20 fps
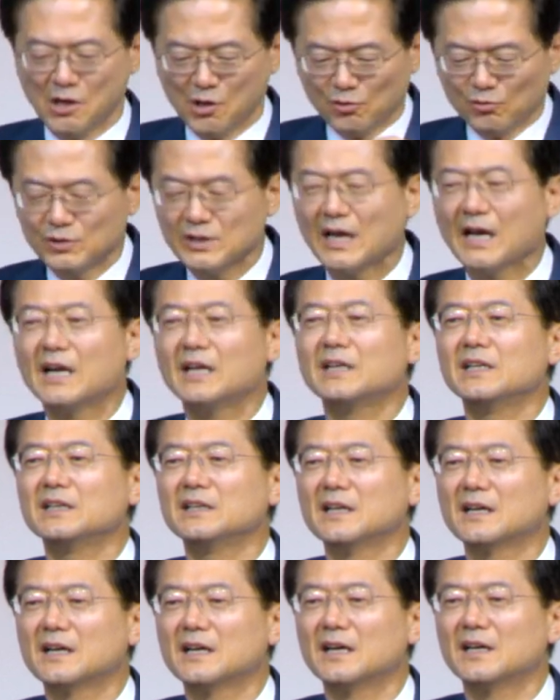우리
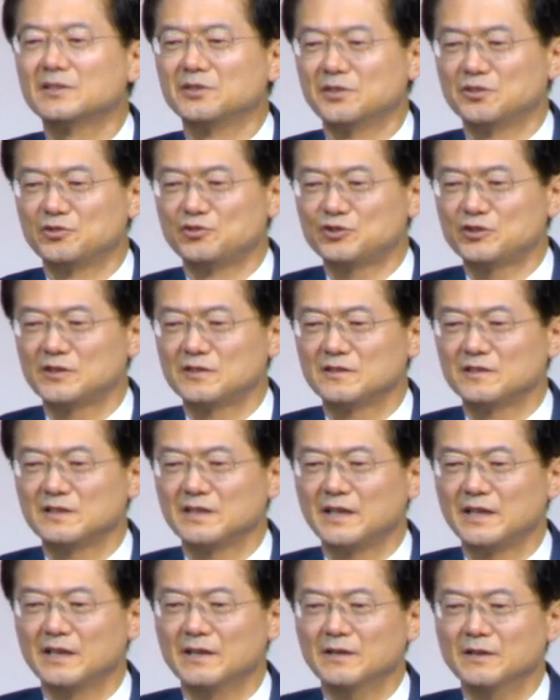안에다가 넣어 두셨는데